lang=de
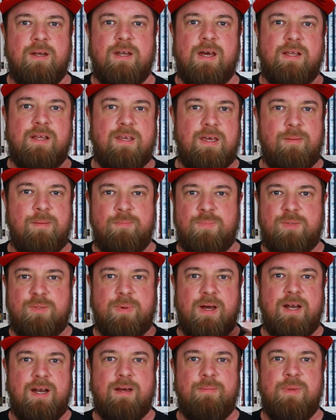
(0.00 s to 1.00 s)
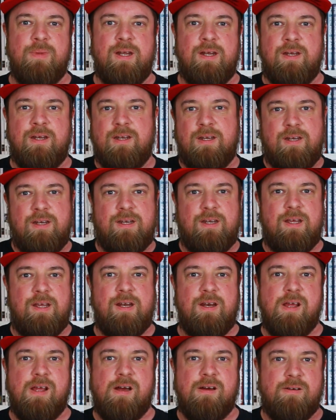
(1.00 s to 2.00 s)
nachdem Spider-Man
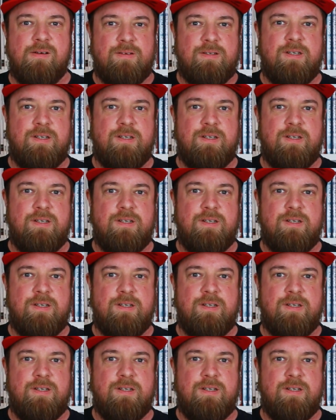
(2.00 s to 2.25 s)
den, ja,